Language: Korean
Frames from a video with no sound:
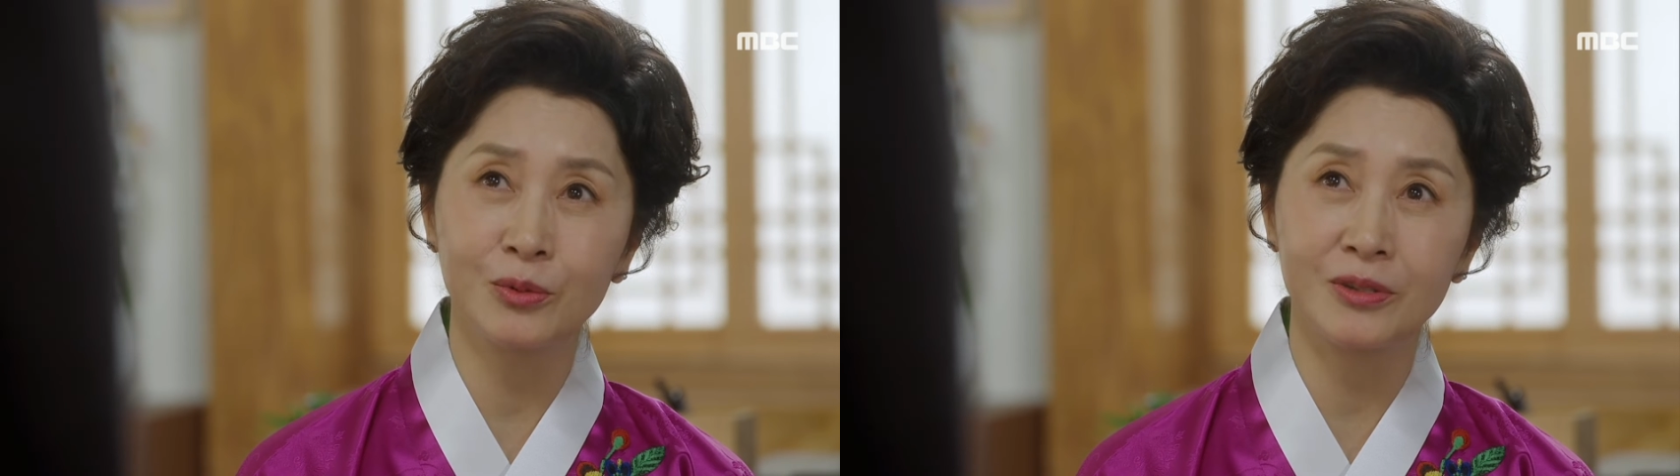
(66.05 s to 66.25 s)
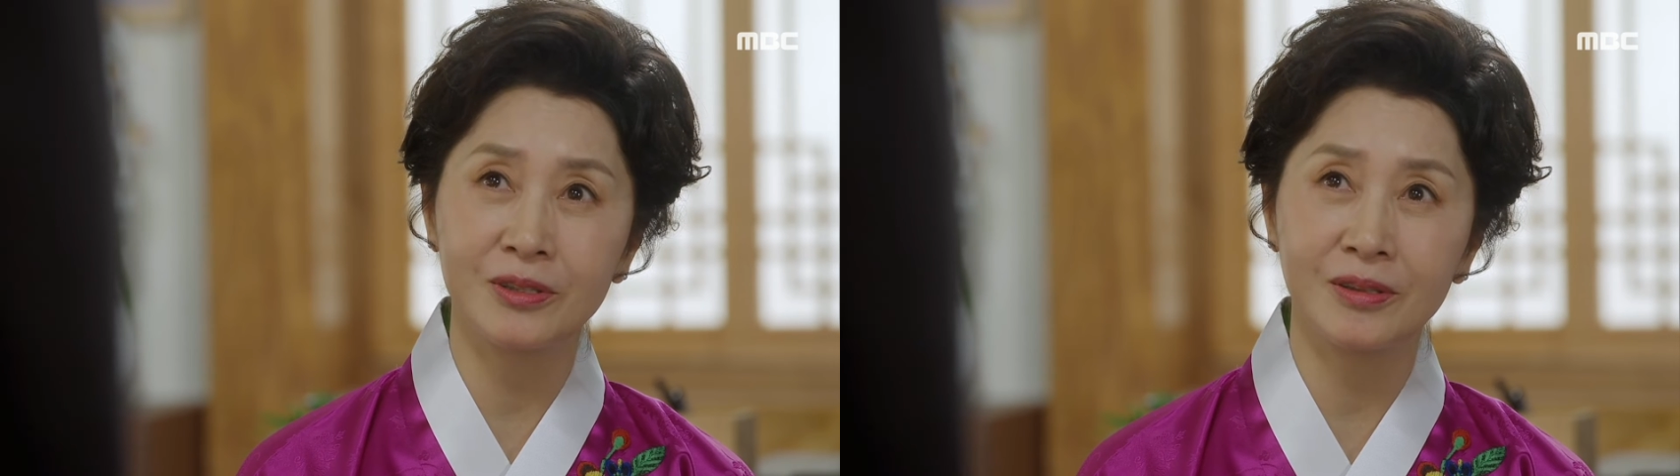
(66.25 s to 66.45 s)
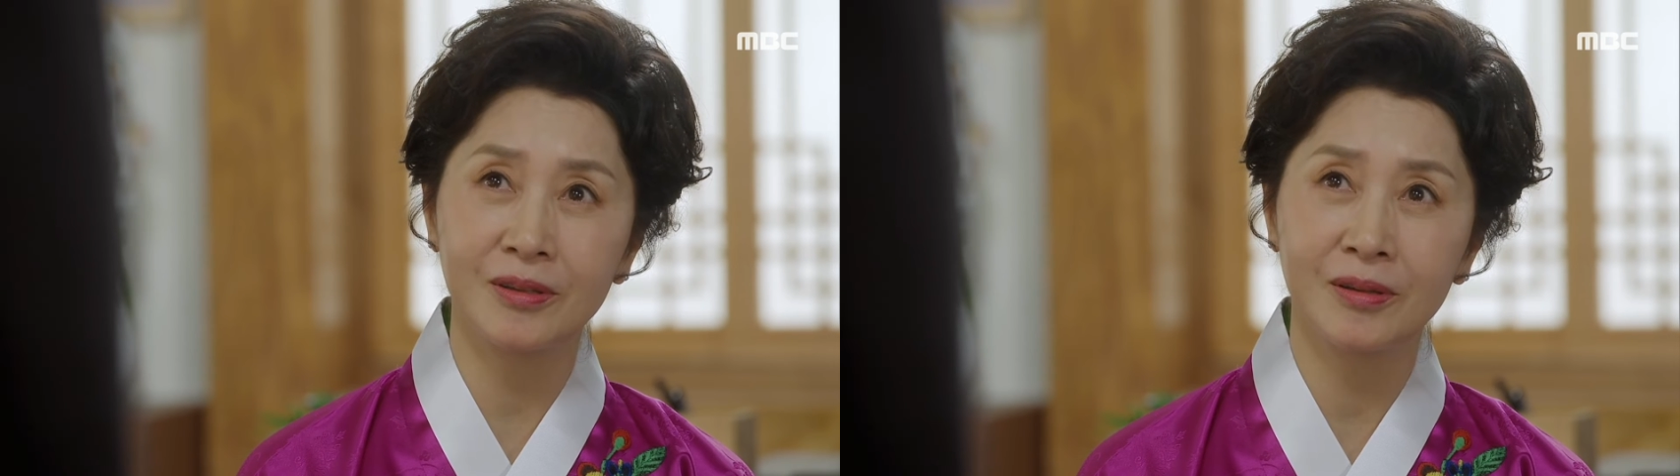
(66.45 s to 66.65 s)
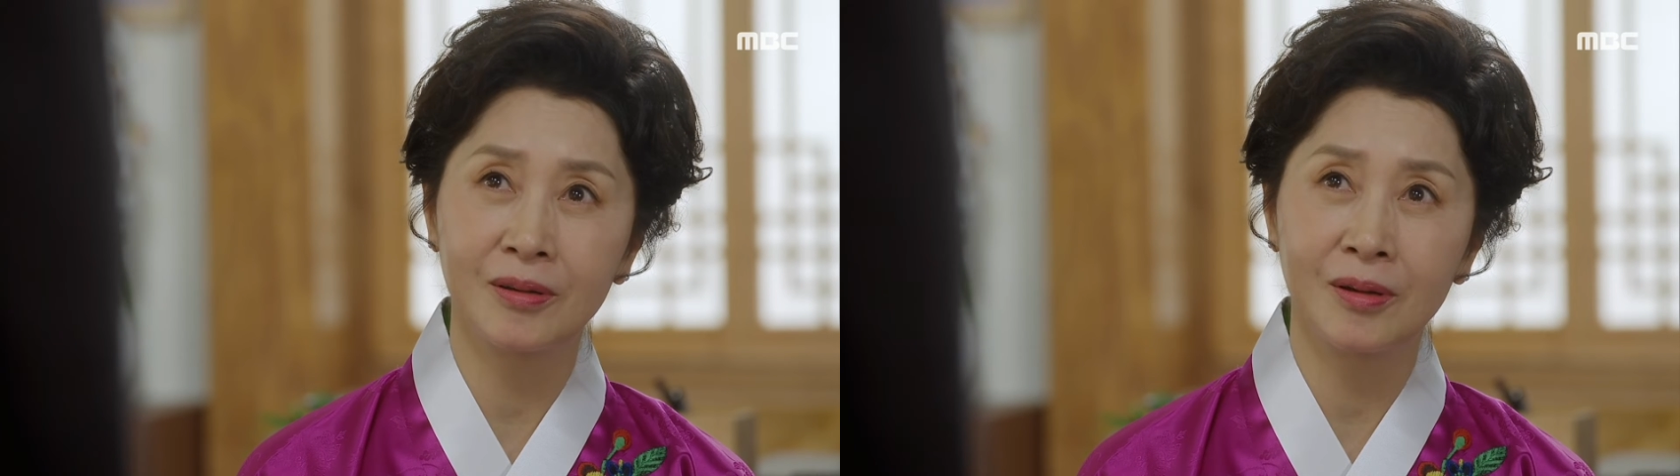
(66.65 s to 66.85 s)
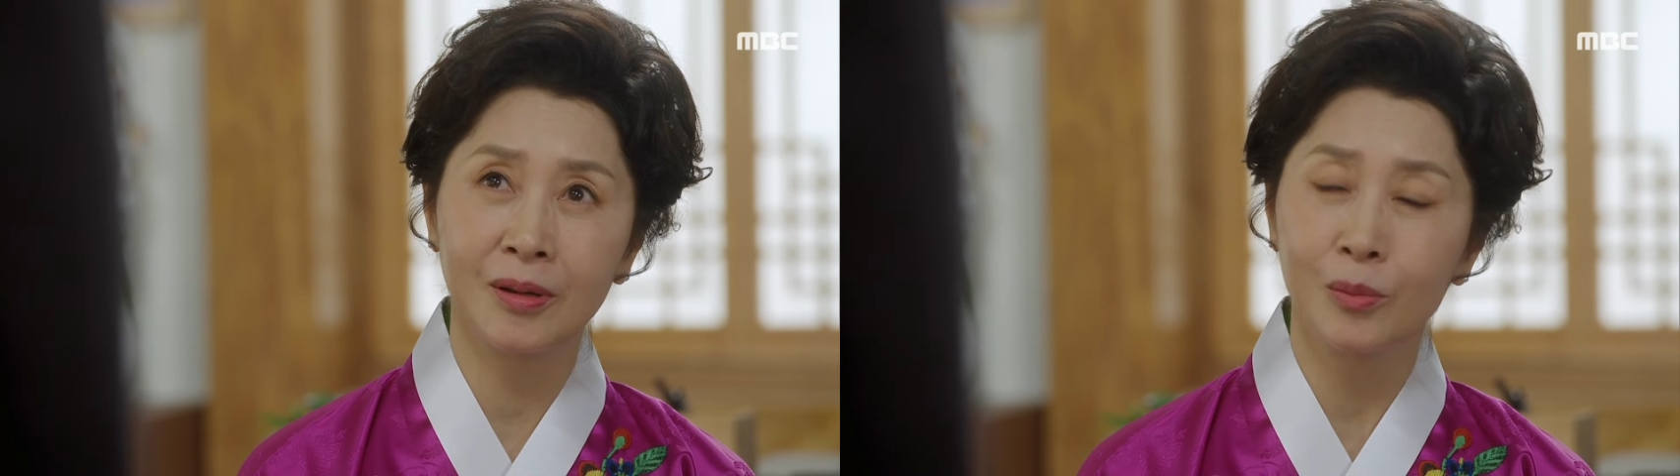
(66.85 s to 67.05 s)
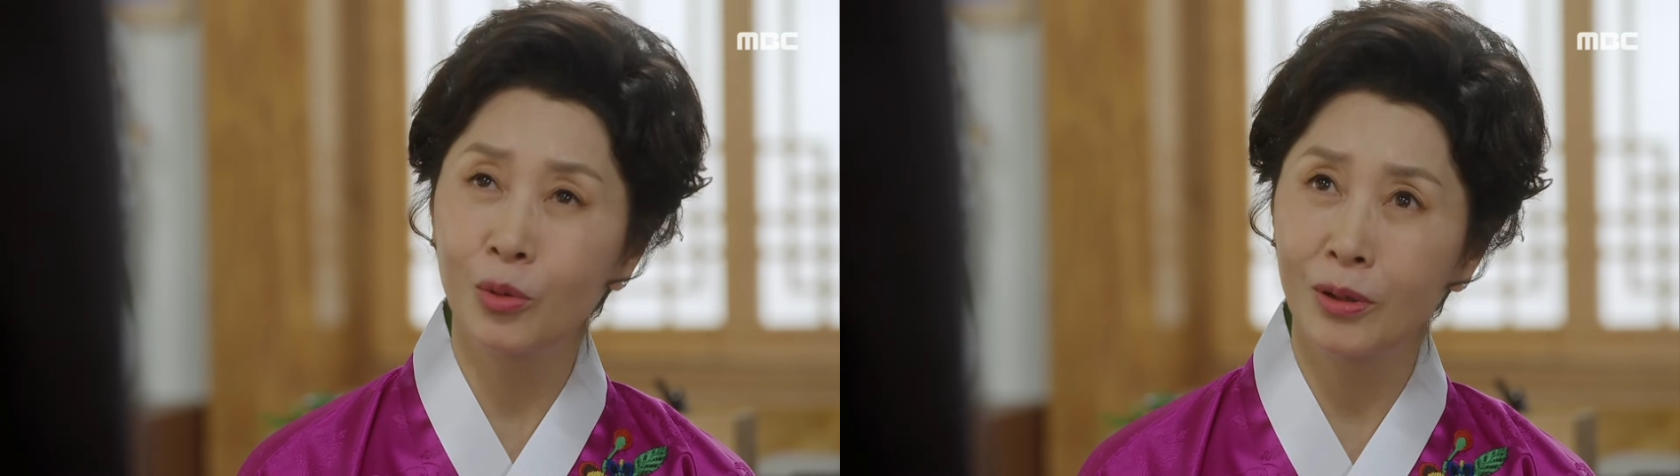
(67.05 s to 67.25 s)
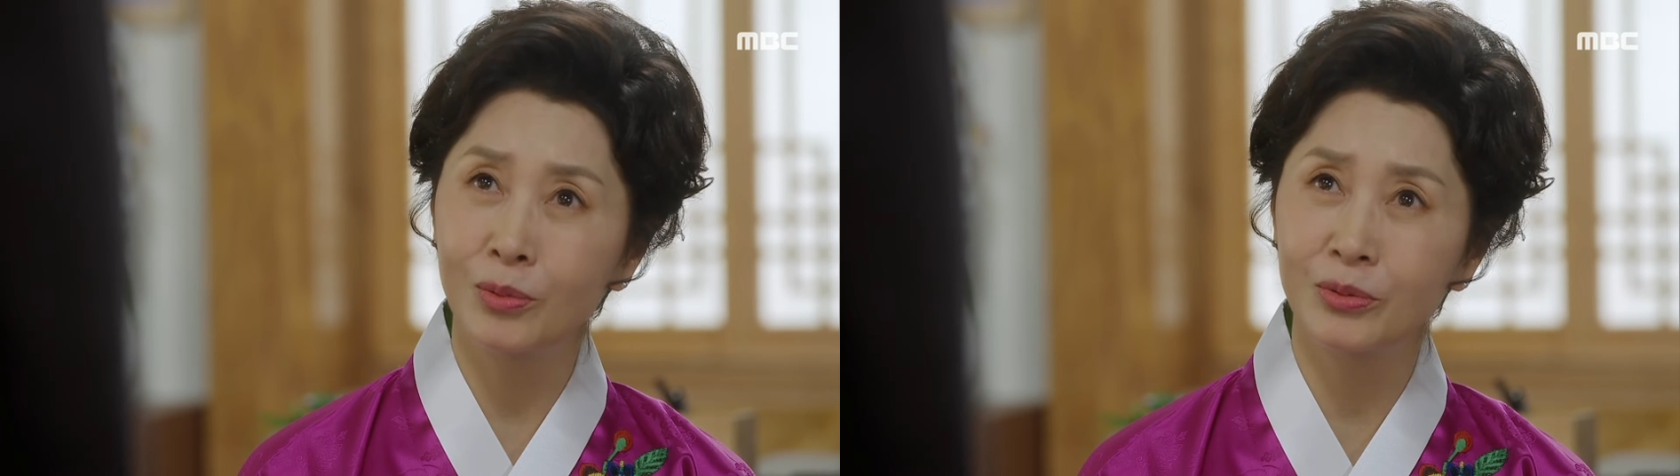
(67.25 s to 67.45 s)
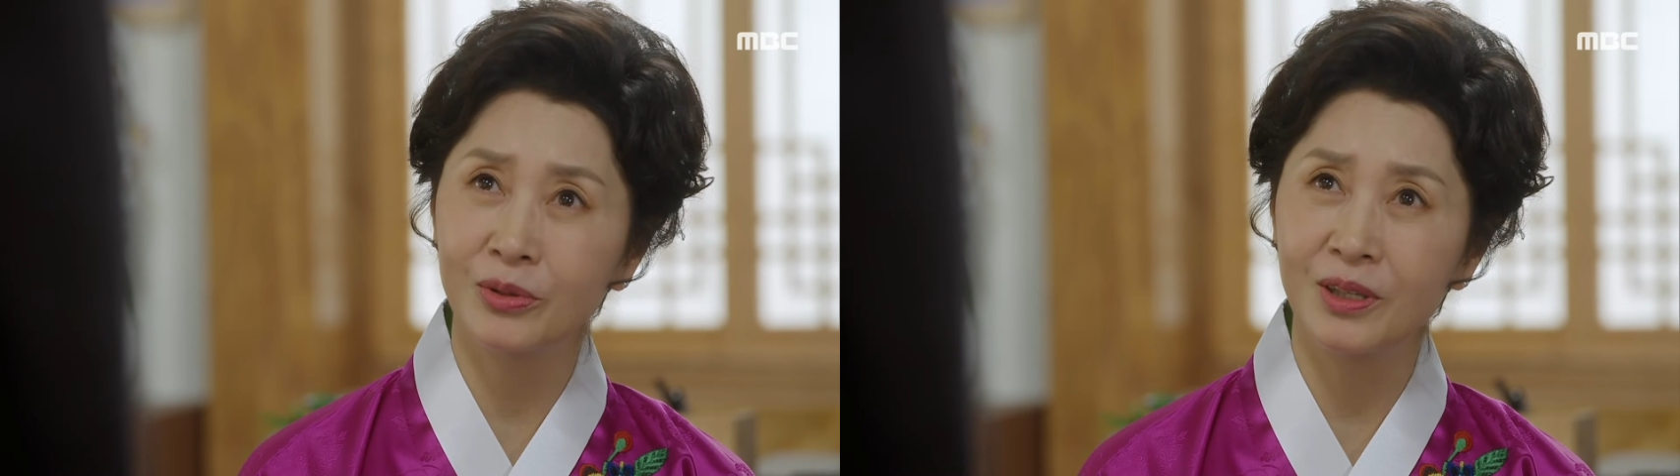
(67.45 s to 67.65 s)
부르지.
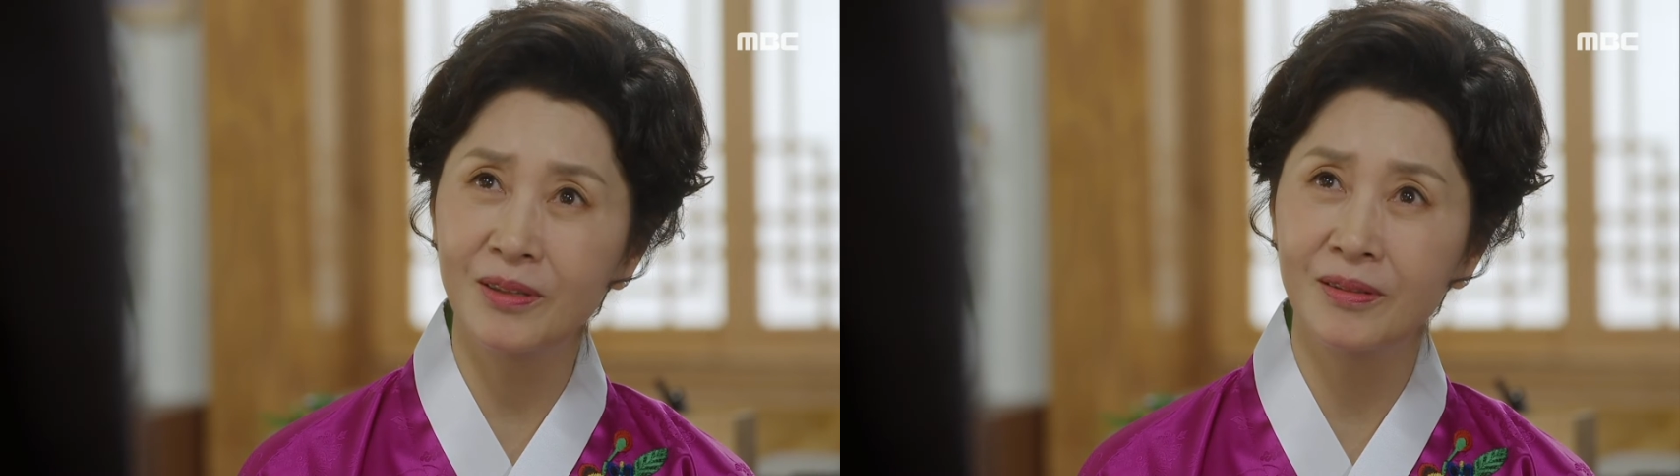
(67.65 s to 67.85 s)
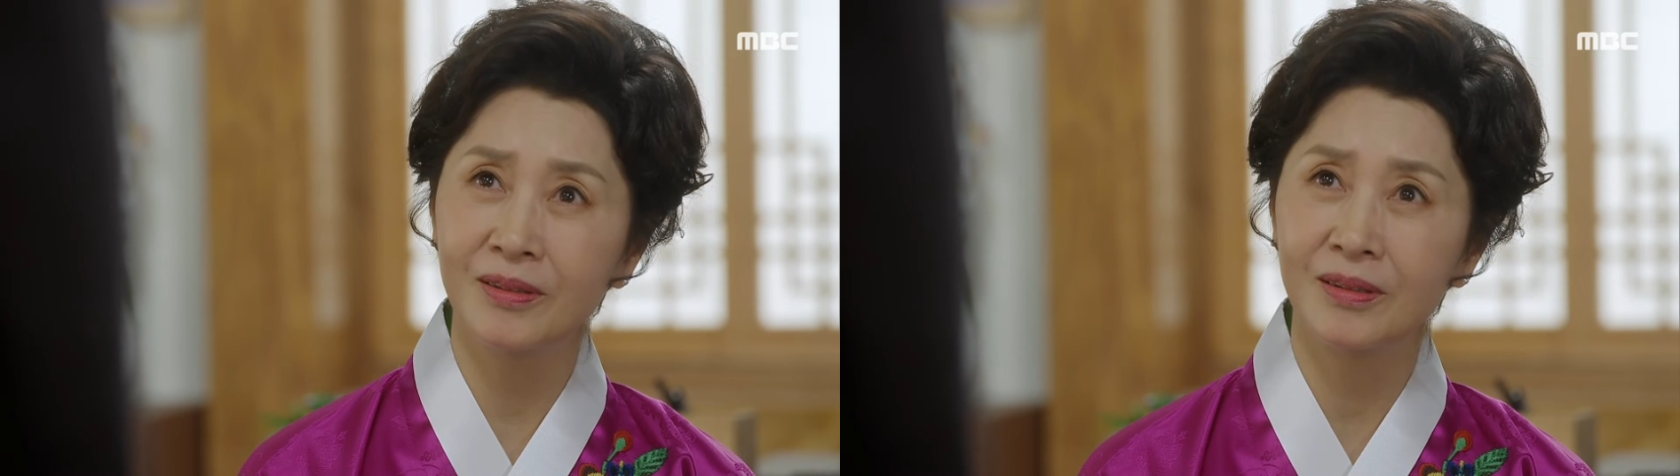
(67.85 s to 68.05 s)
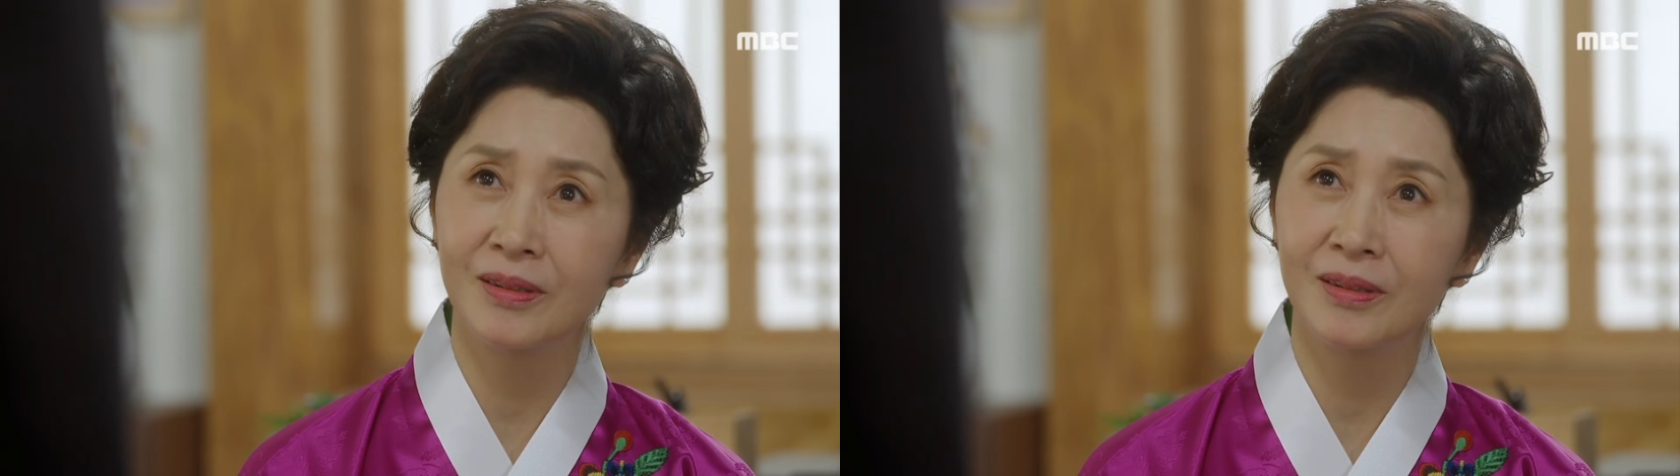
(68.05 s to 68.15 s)
뭐라고 부르니?